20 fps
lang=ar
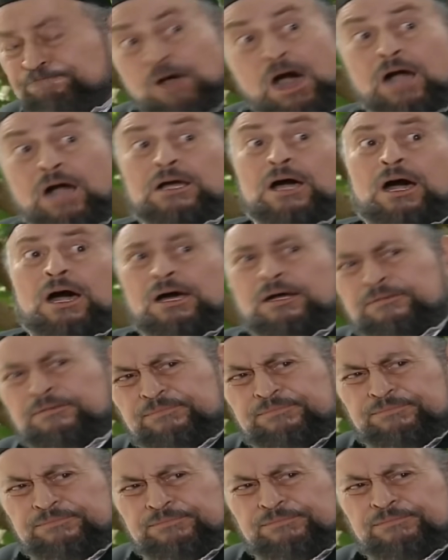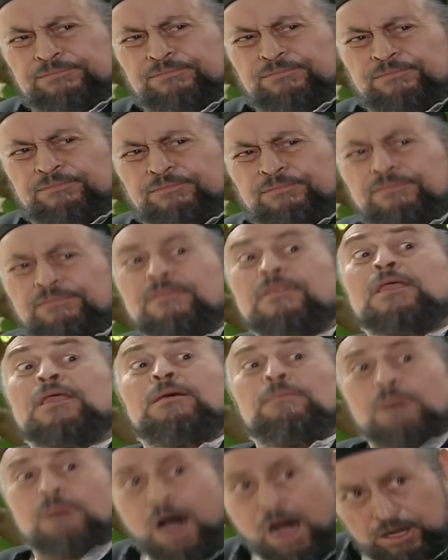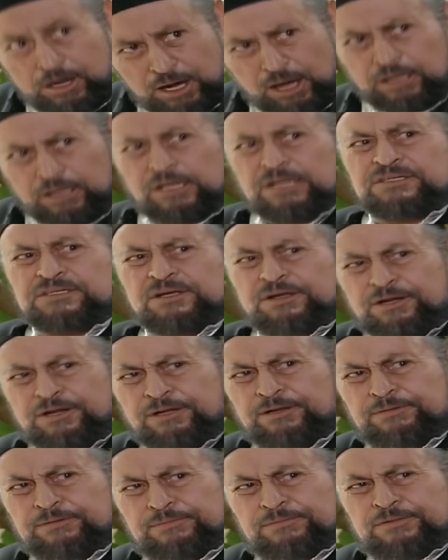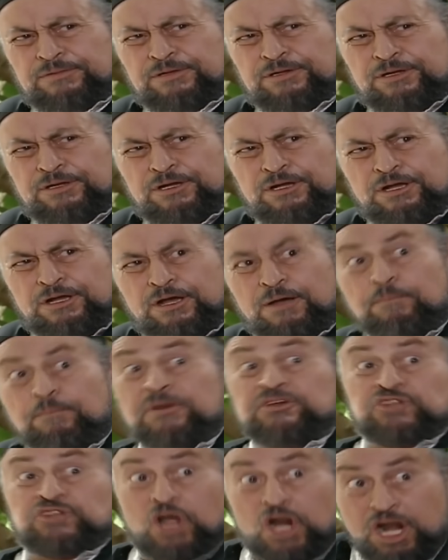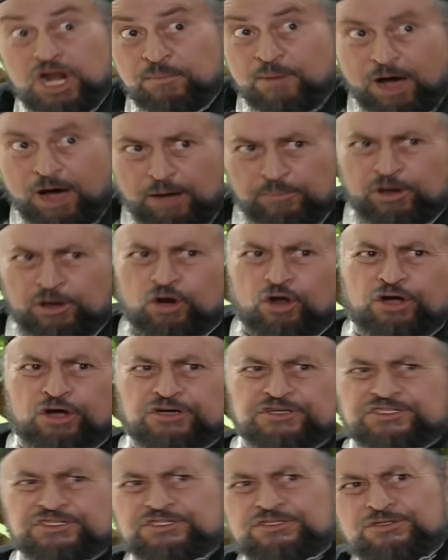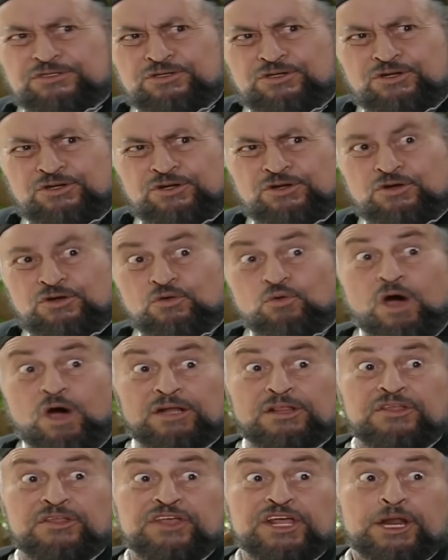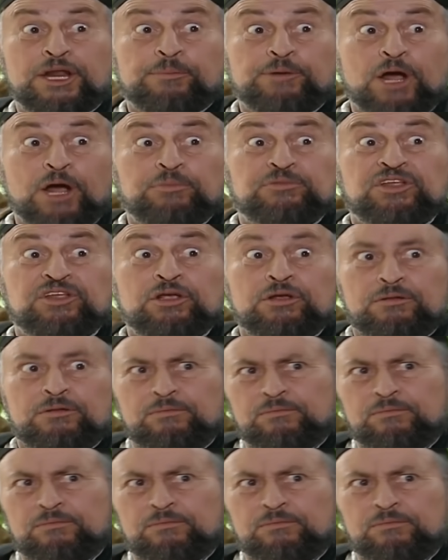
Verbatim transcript: معك حق معك حق يا صيري بس الا ما اعمل له عرس وهذا دين برقبتي